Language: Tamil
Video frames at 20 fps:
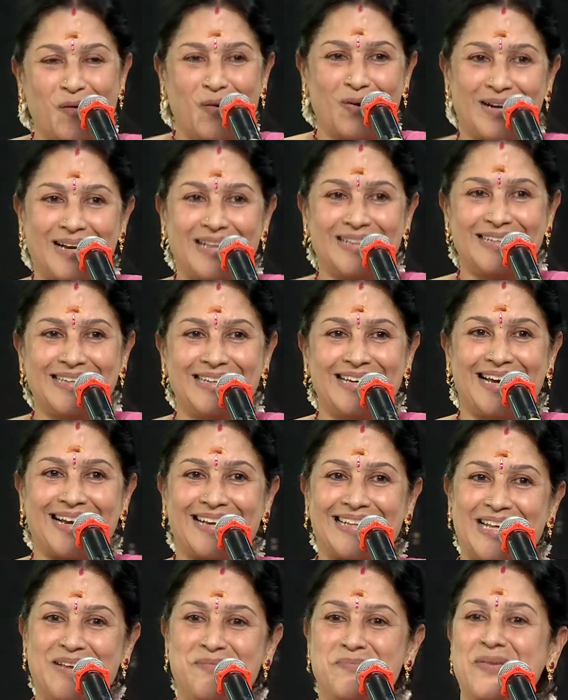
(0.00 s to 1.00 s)

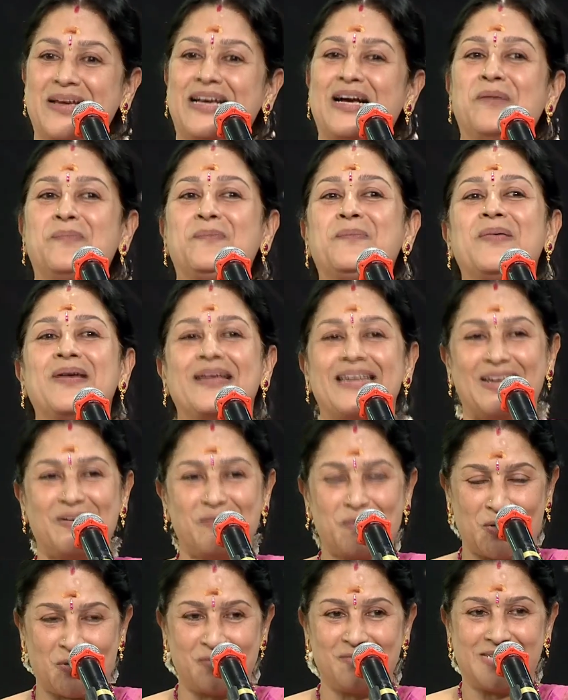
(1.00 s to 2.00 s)
ஓடுறதுங்கிறதே மிகப்பெரிய
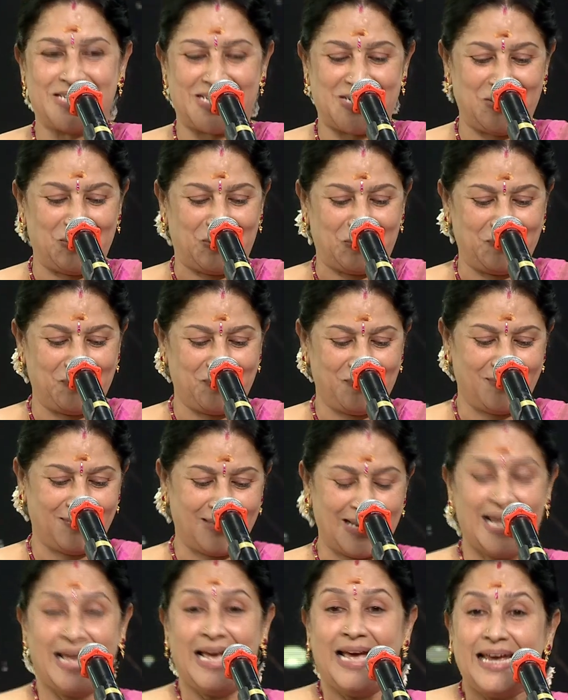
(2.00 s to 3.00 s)
ஒரு விஷயம்
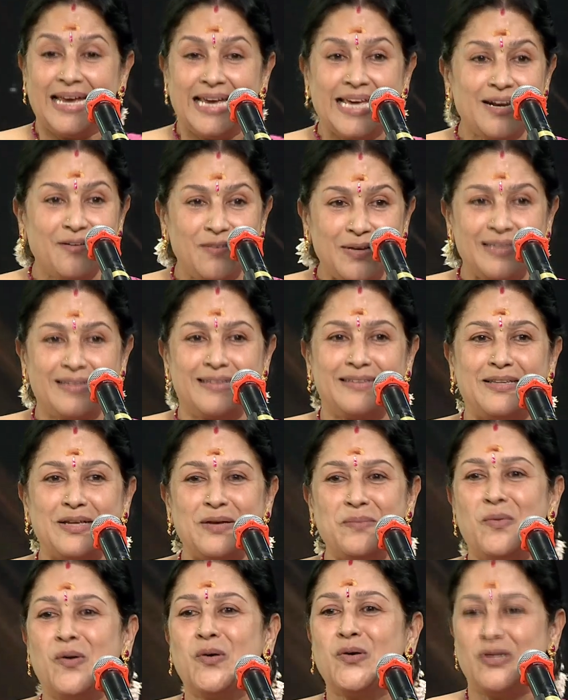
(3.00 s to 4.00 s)
இருபத்தி
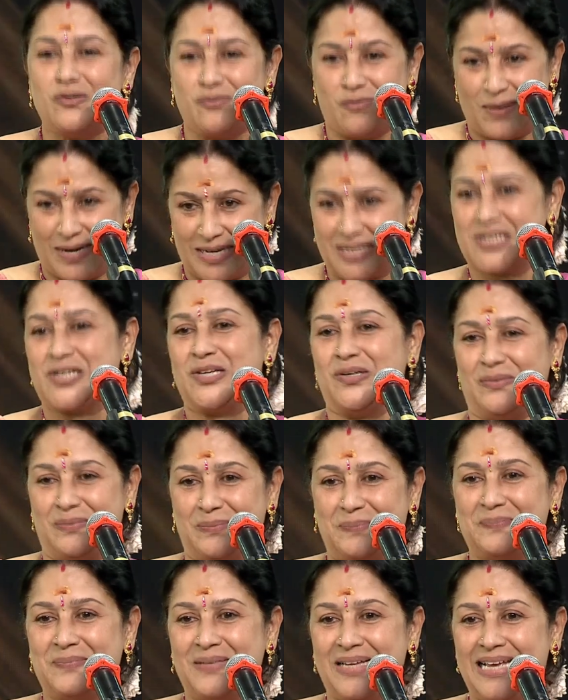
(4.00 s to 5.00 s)
மூணு வருஷம்
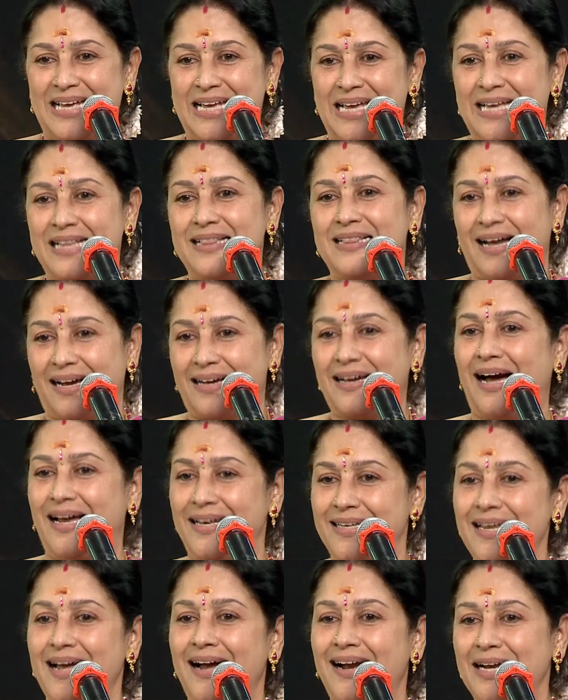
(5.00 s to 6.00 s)
இந்த
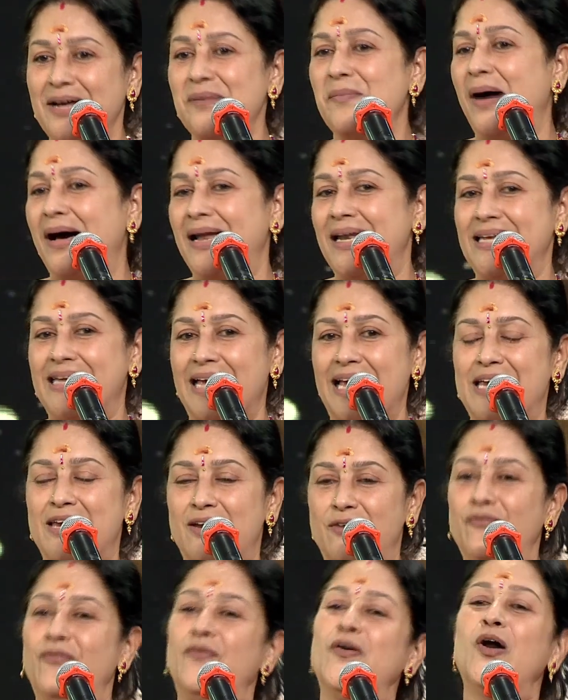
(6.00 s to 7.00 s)
கல்யாண மாலையை
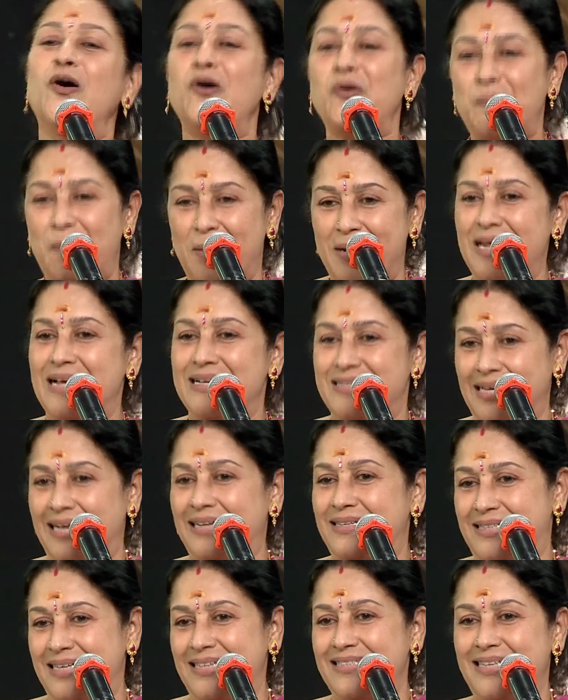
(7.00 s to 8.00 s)
இவ்வளோ பெரிய
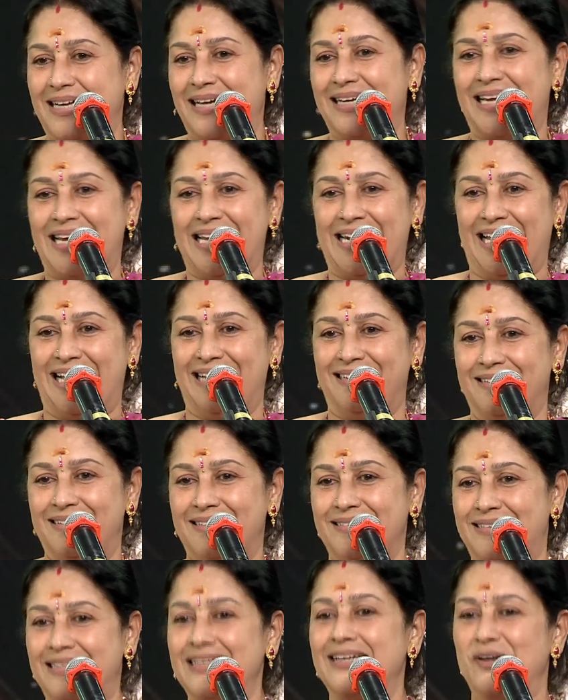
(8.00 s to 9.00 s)
சக்ஸஸ் ஆக்கின
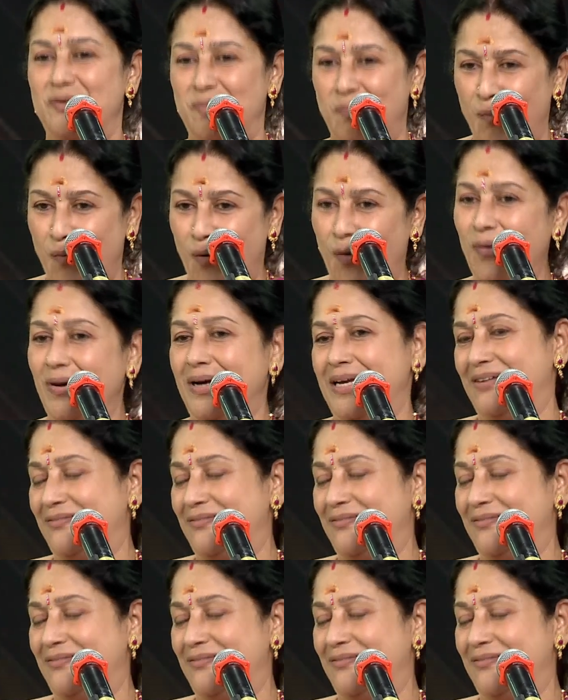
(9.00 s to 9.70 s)
திரு மோகன்